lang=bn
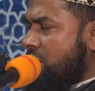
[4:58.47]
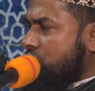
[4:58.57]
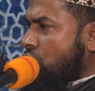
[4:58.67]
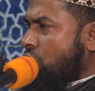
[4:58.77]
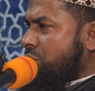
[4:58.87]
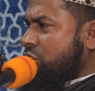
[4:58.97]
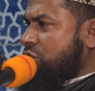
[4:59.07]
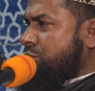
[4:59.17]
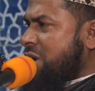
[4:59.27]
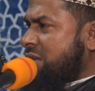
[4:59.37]
সংঘবদ্ধ
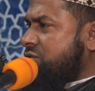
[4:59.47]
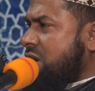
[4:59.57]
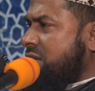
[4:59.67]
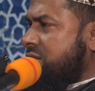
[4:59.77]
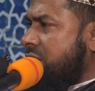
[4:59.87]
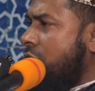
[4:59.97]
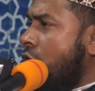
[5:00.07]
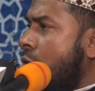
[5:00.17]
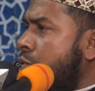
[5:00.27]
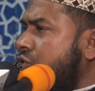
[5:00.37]
জীবন আচরণ আছে
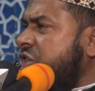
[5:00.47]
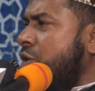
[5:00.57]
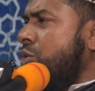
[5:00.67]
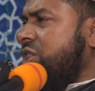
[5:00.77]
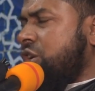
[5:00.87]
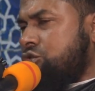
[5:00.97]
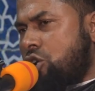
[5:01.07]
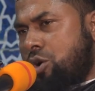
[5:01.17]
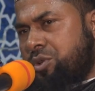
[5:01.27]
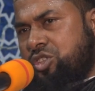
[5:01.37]
মুসির মধ্যে
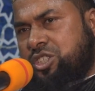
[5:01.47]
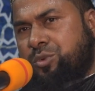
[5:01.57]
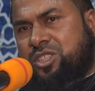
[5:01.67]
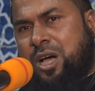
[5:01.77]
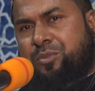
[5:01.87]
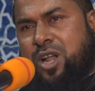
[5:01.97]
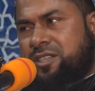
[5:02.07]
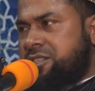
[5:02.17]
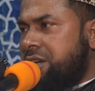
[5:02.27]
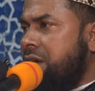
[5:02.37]
সংঘবদ্ধ জীবন যাপন
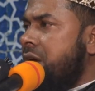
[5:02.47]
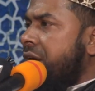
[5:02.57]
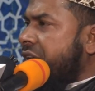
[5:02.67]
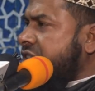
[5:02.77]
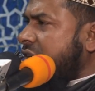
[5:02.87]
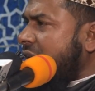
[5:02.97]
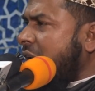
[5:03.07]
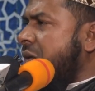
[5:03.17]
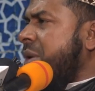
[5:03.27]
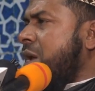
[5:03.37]
আছে রিক্সার
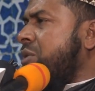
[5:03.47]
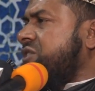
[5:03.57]
ড্রাইভার এবং